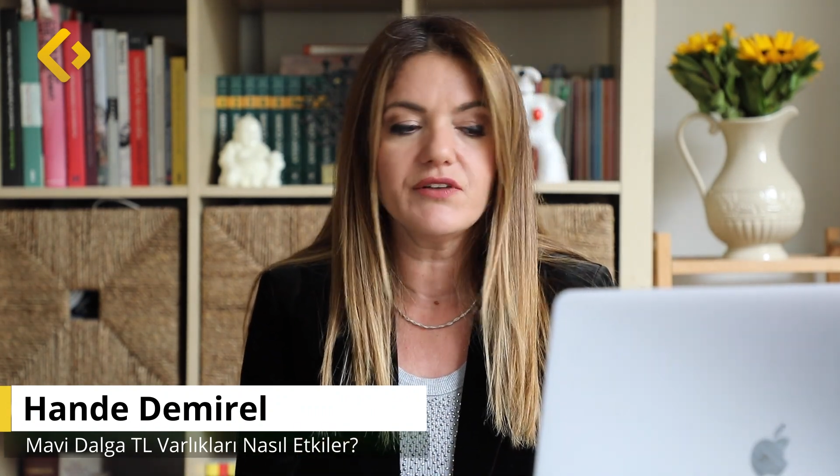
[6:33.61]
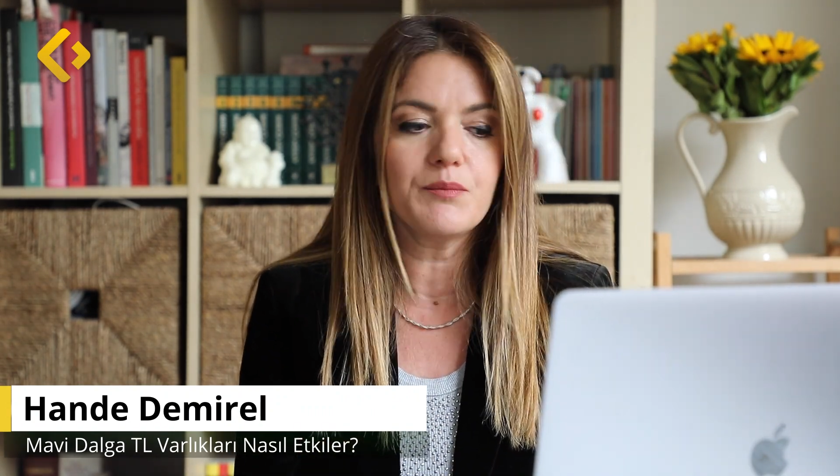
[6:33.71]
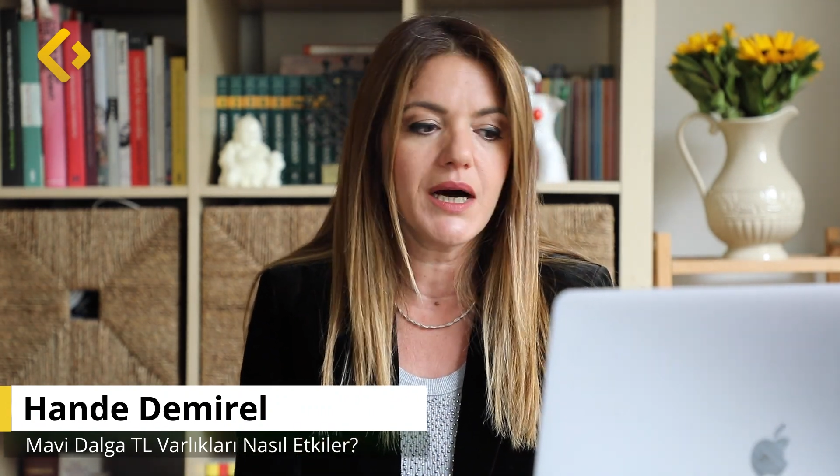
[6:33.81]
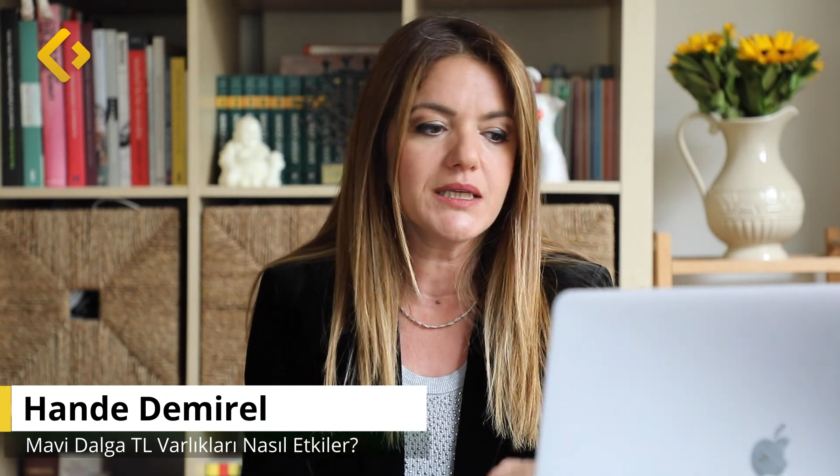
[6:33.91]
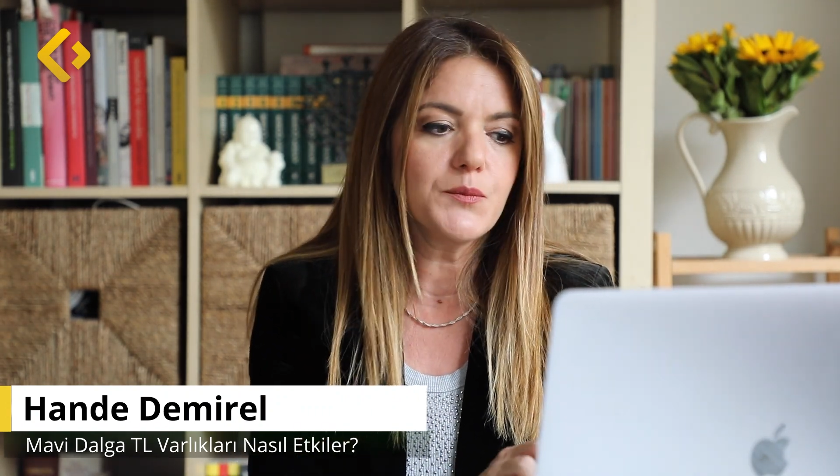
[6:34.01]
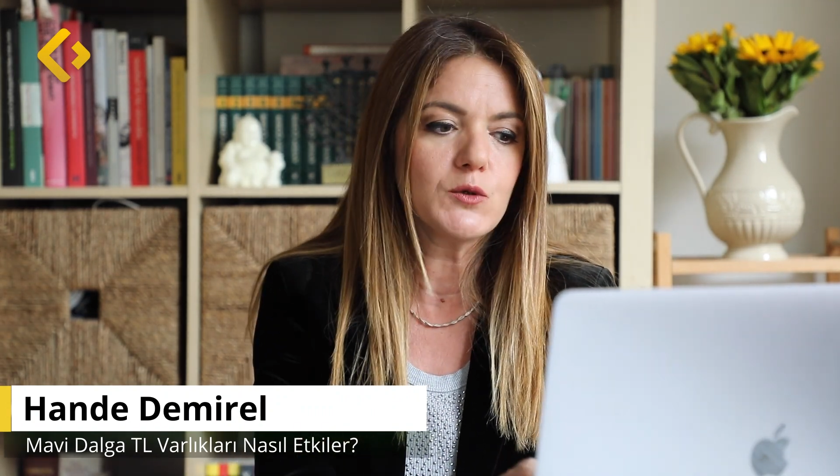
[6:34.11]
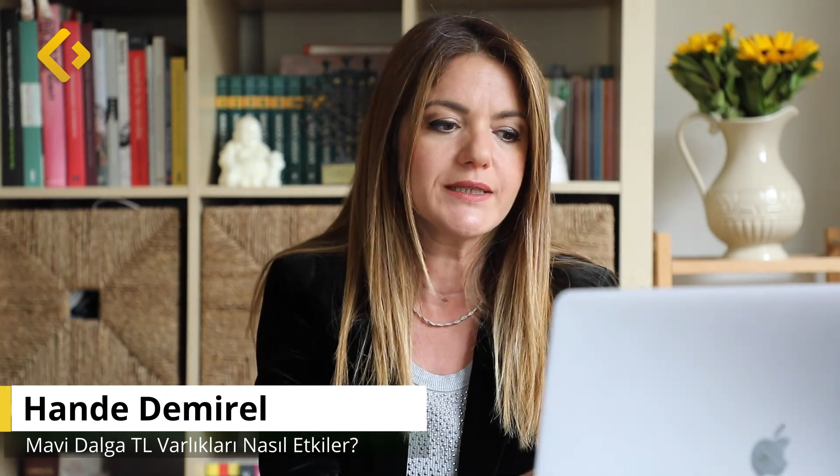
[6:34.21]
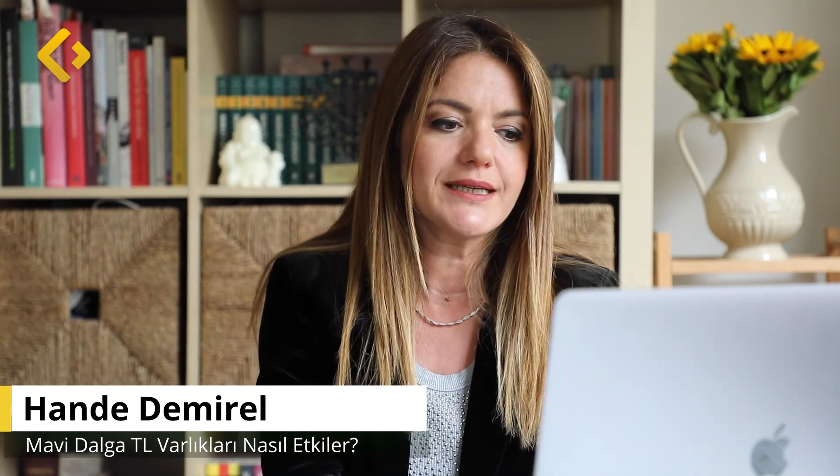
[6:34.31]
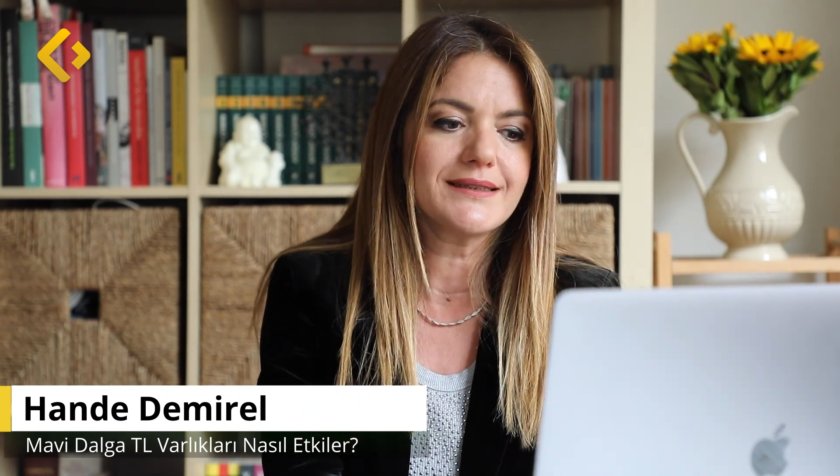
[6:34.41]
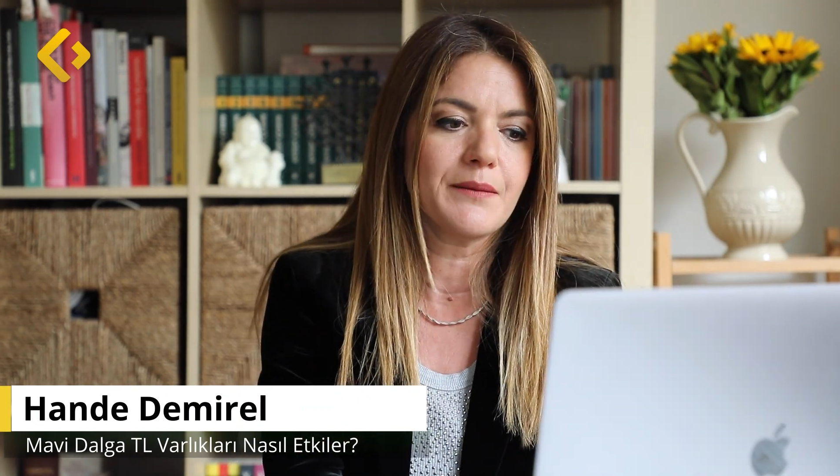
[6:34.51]
ve mali
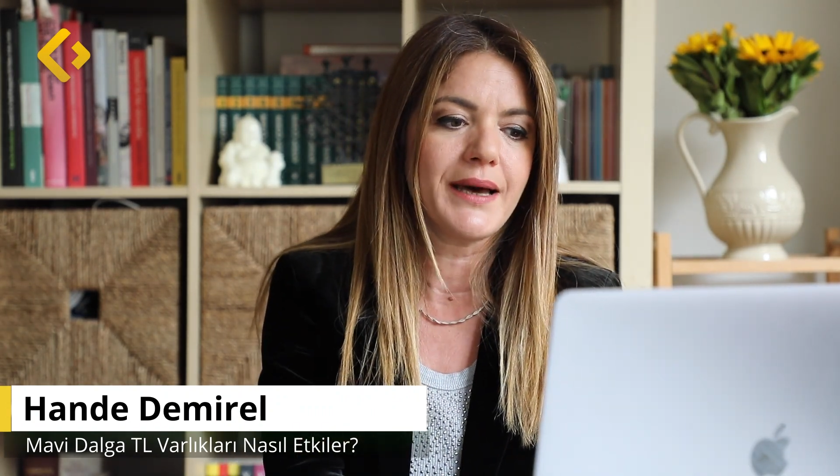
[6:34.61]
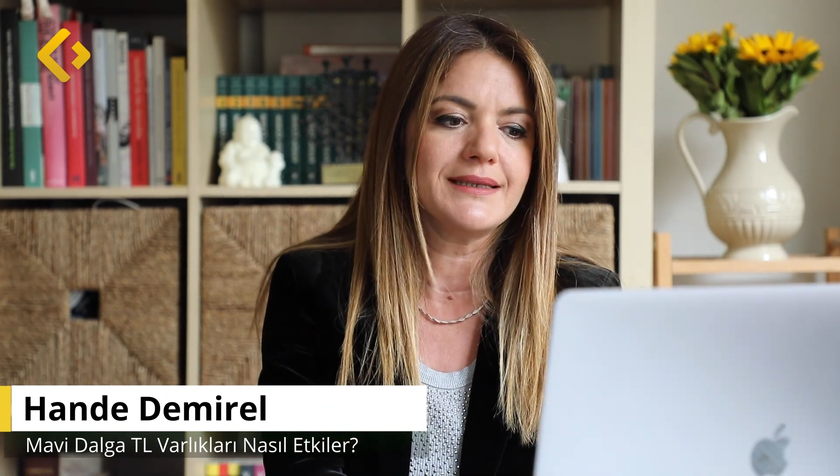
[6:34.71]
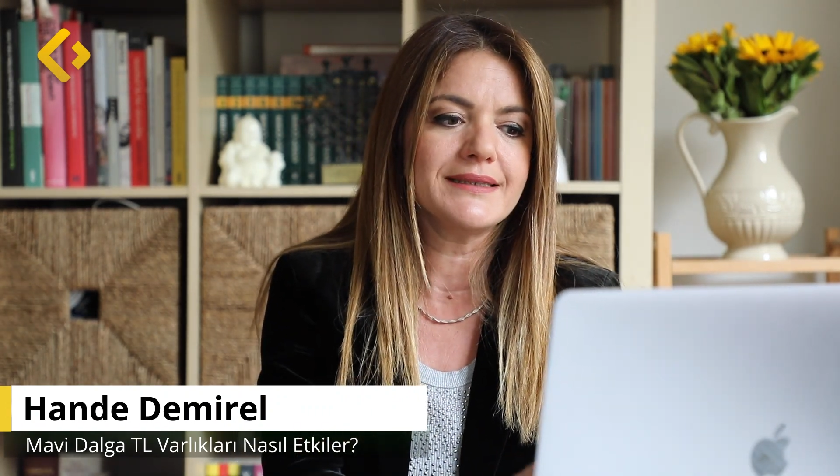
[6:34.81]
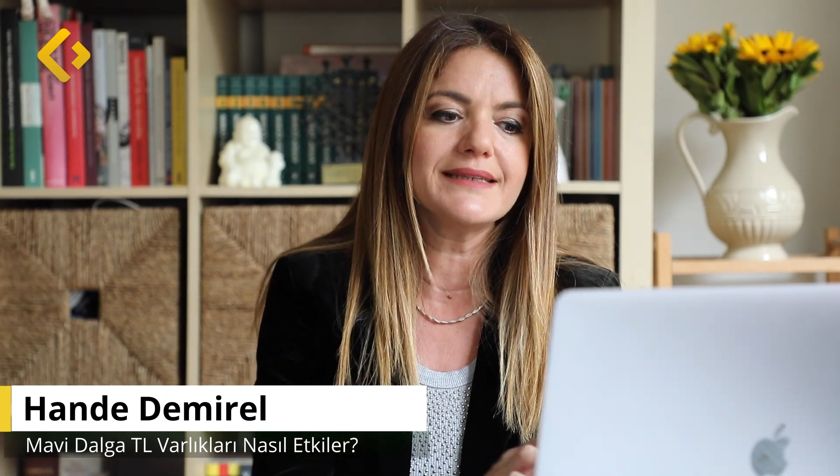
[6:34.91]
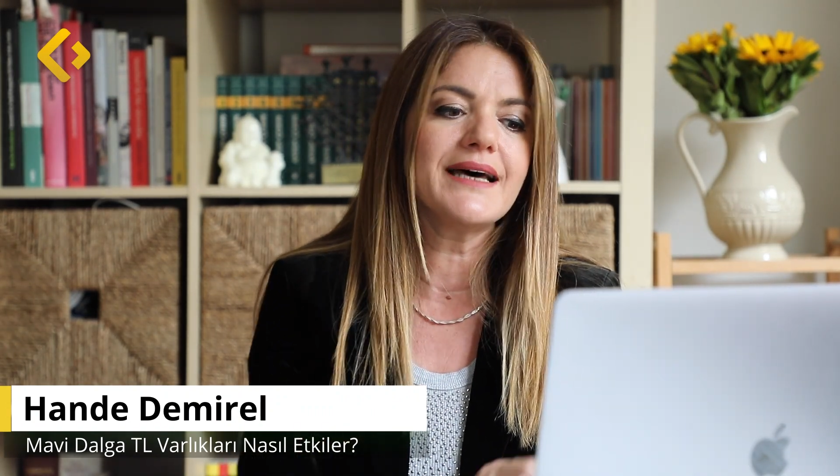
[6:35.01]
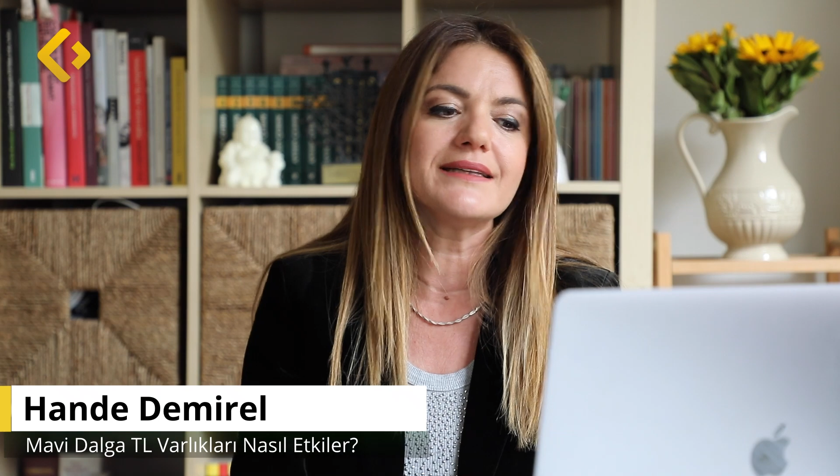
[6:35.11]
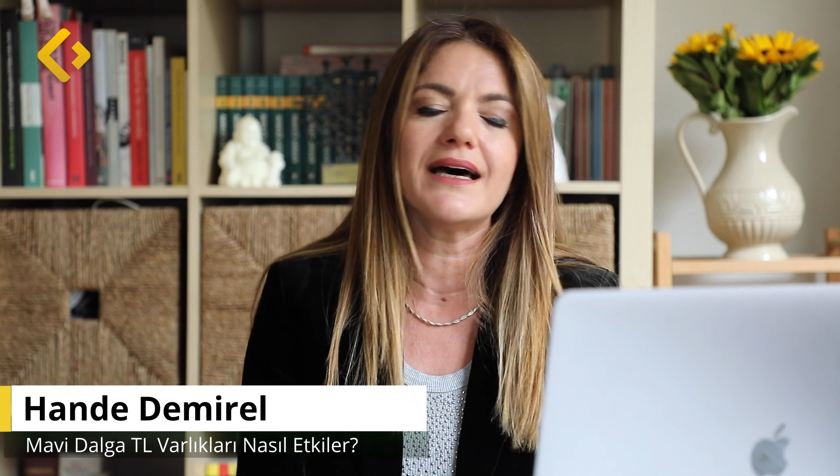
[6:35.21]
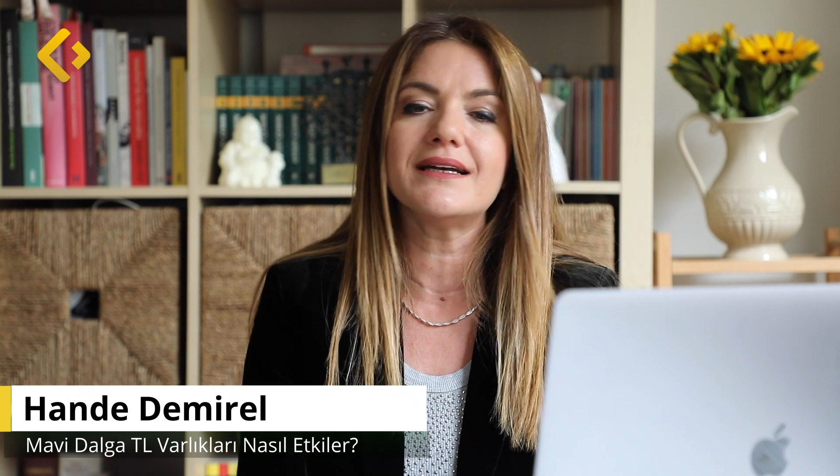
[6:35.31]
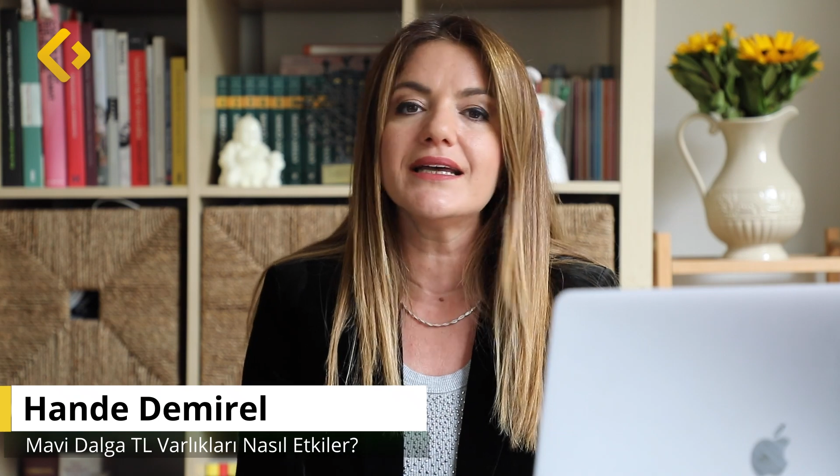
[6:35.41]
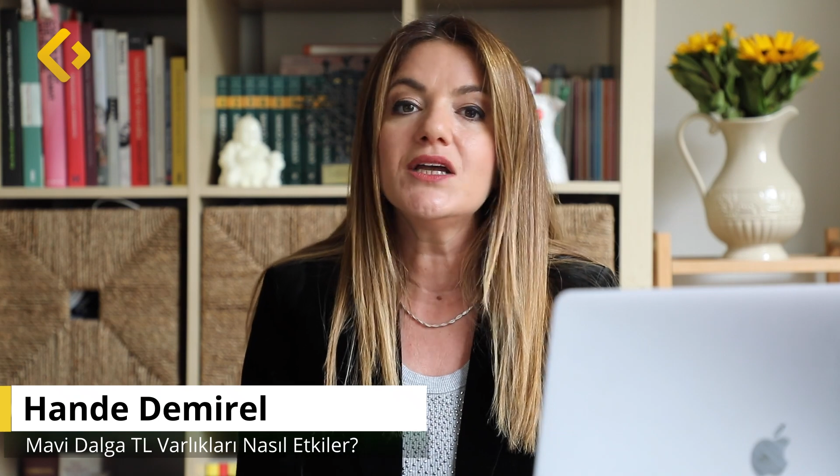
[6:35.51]
politika temelli
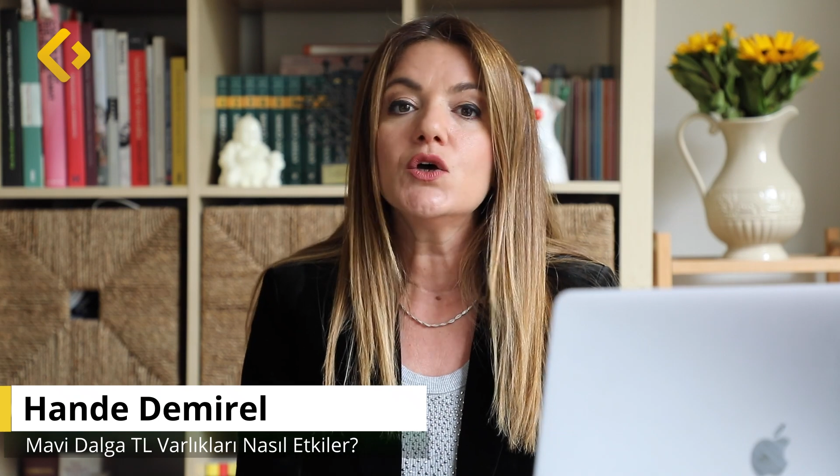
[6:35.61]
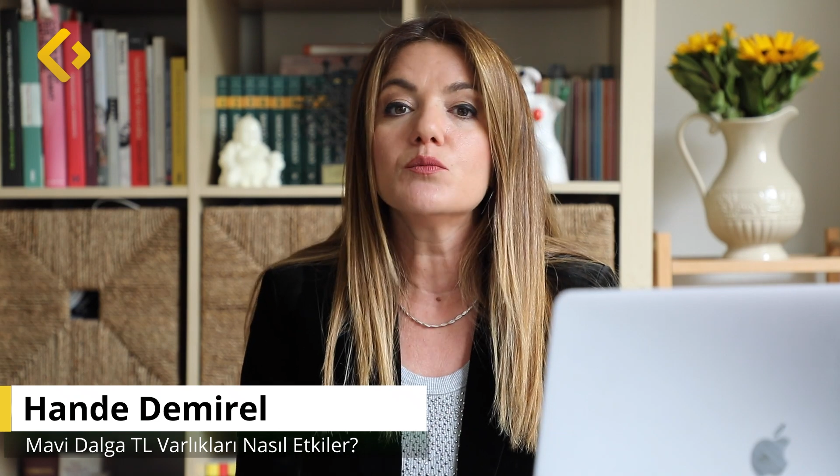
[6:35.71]
nedenlerle